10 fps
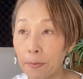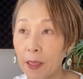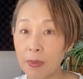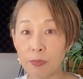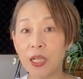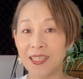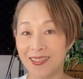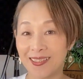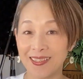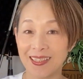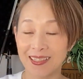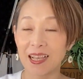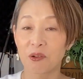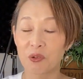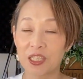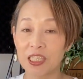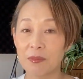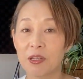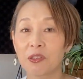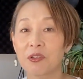まあ、ブレス参考にして
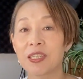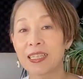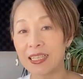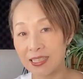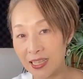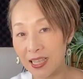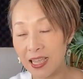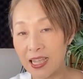みるといいですね。